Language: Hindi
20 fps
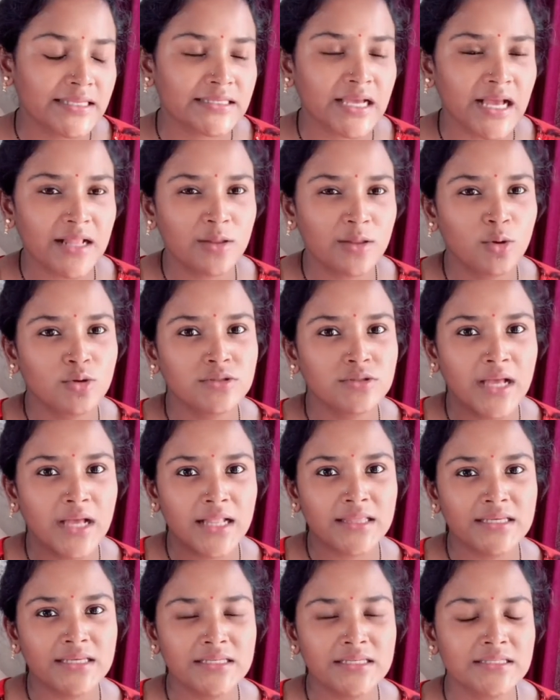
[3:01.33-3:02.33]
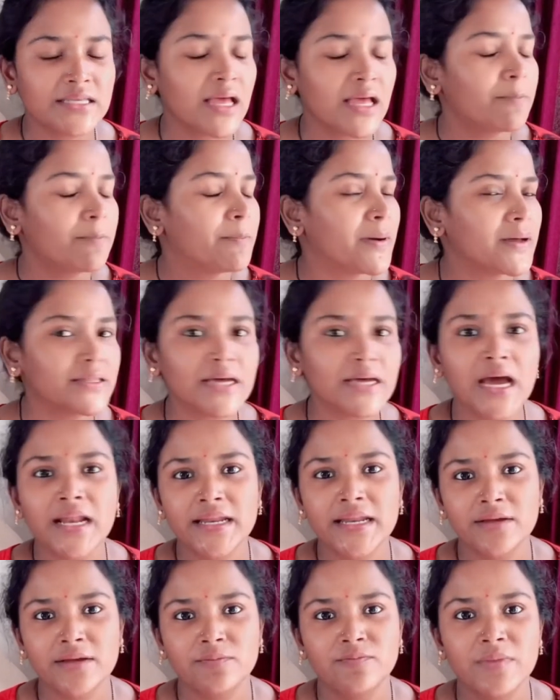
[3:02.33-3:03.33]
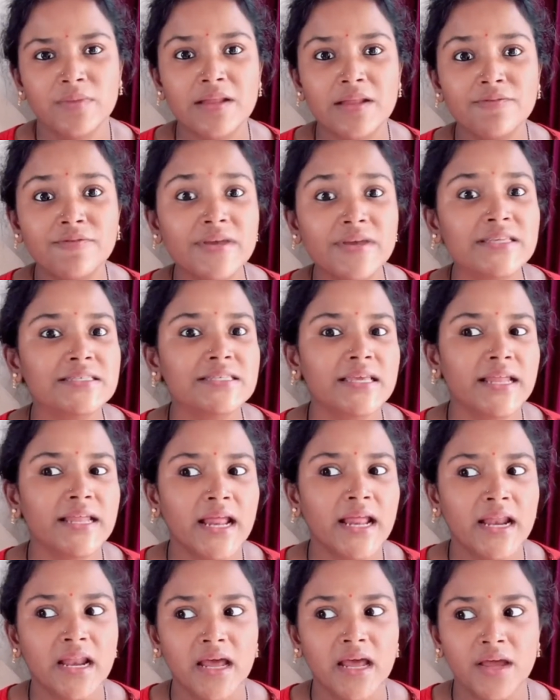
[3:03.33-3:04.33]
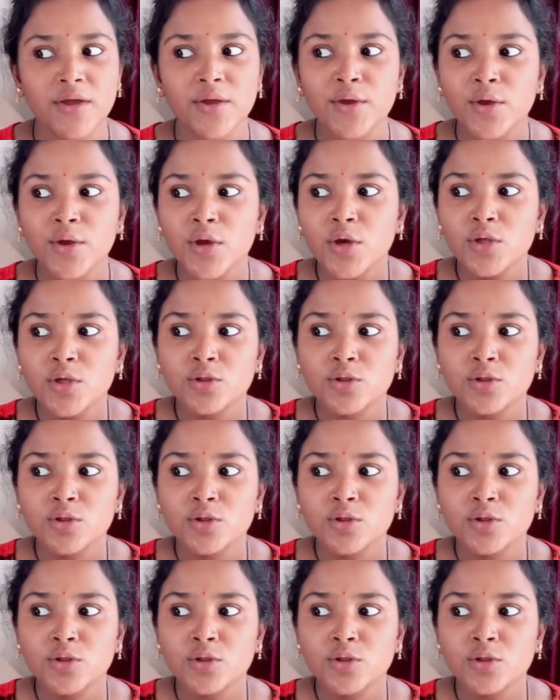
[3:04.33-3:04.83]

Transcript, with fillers: साल दो साल तीन साल पता नहीं मतलब फिक्स नहीं रहना है